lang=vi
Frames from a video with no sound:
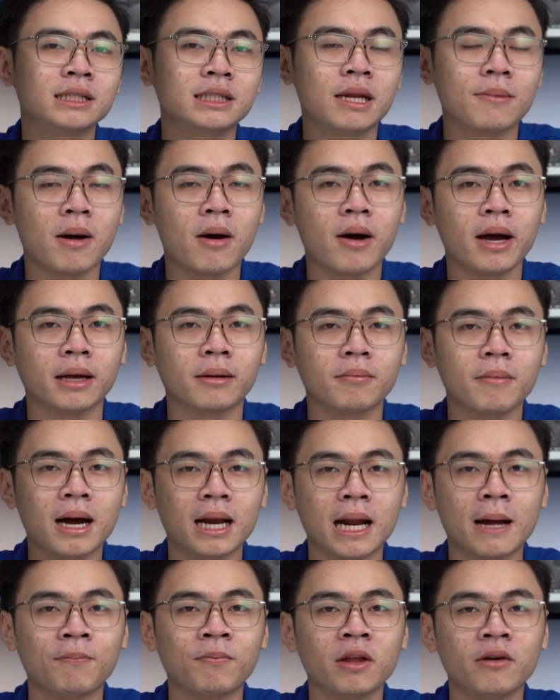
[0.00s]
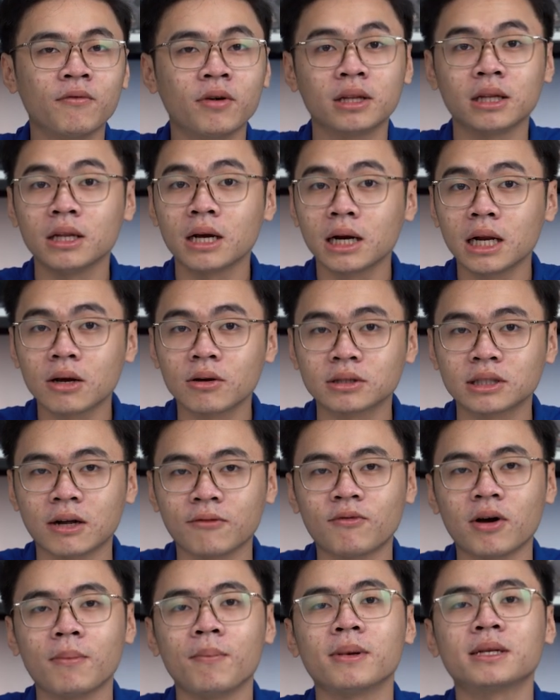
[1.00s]
sẽ bảo hành 3 năm và thì đường link của sản
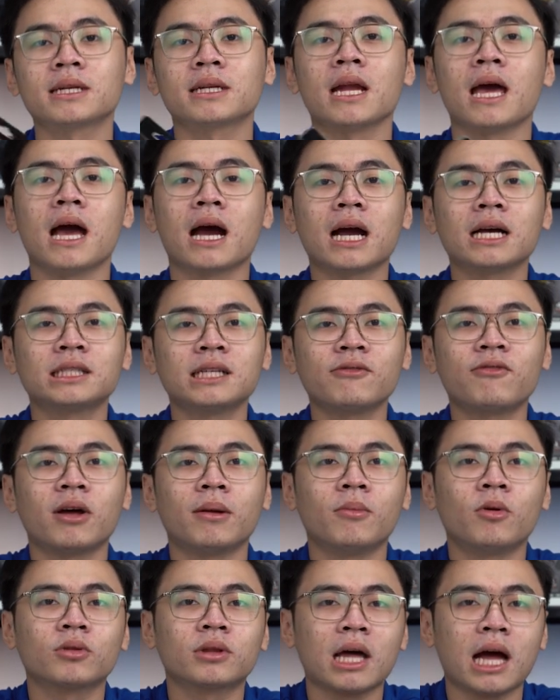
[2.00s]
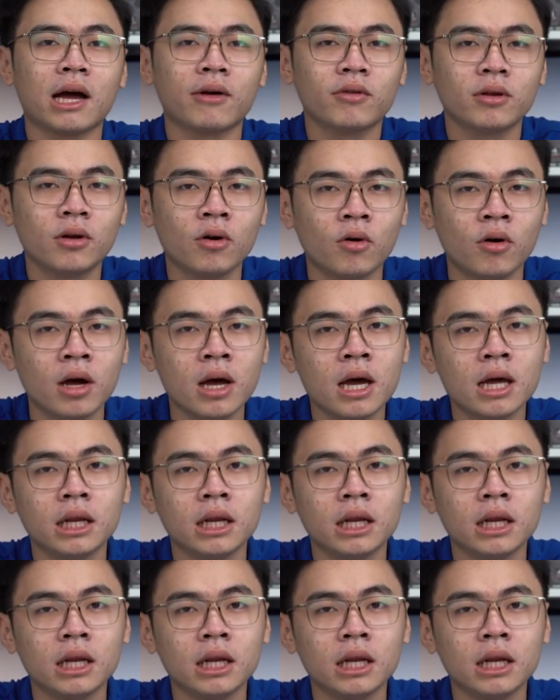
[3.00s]
phẩm mình sẽ để ngay dưới phần mô tả video